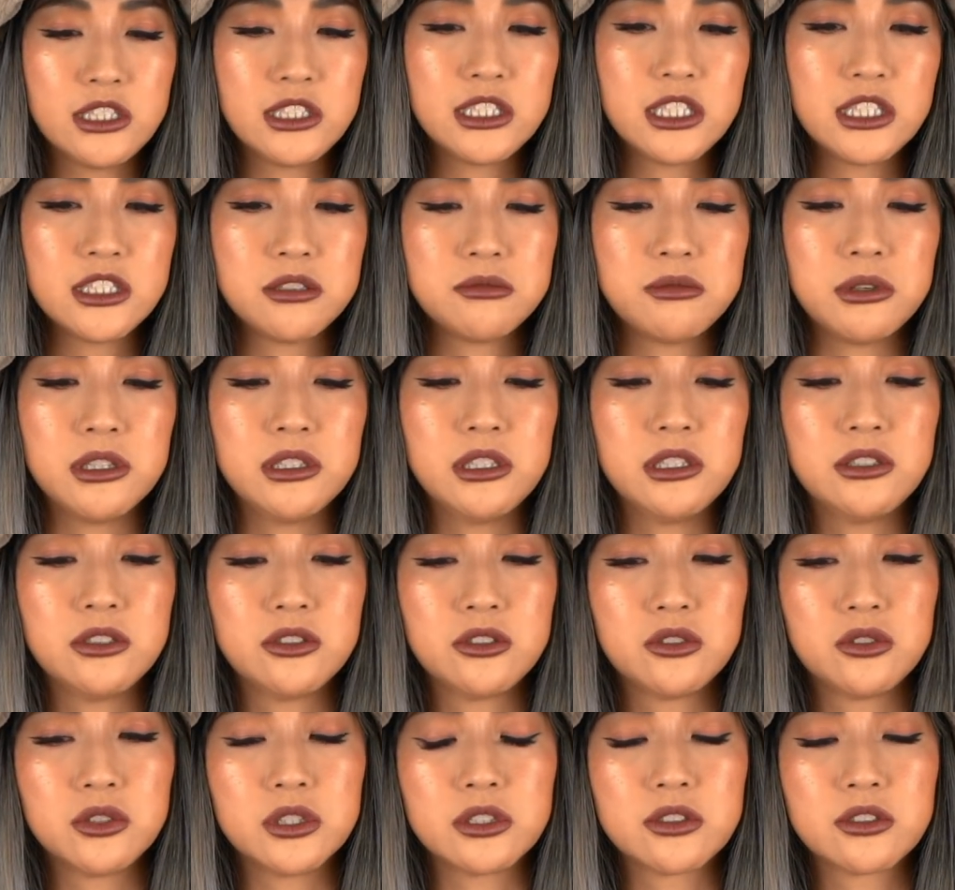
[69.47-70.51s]
じ立場にいる
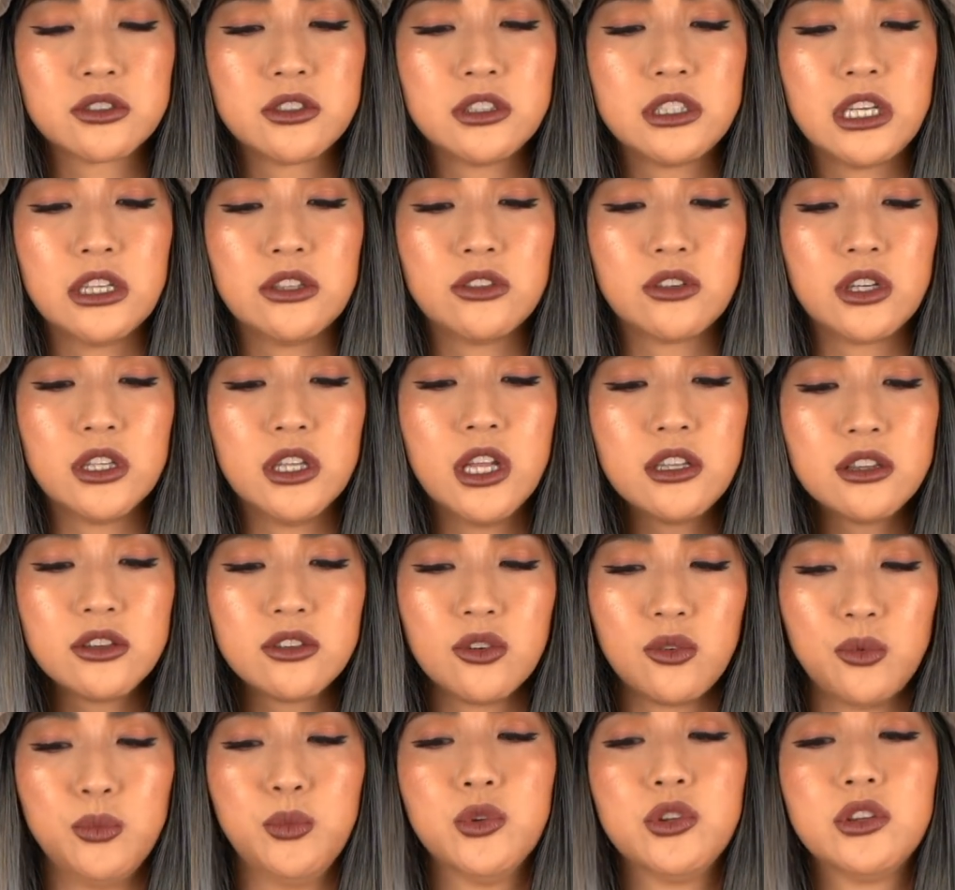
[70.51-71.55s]
人は少ないのかなっ
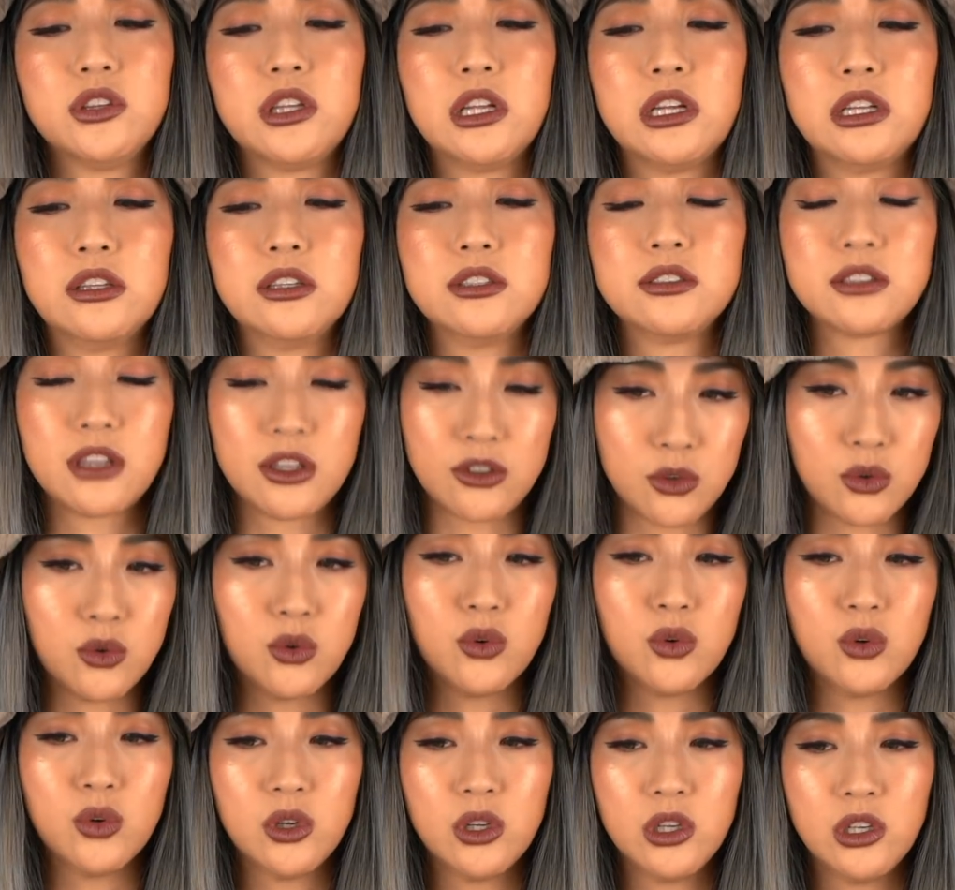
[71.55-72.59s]
て思ったんですけ
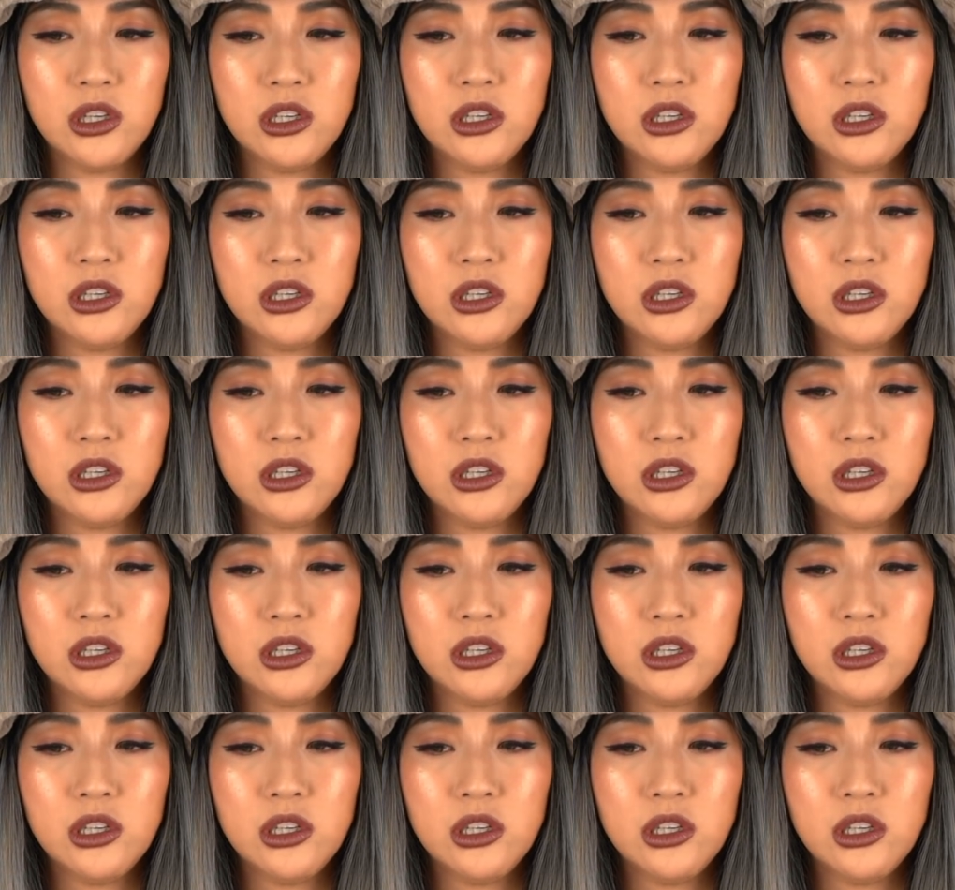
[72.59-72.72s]
ど、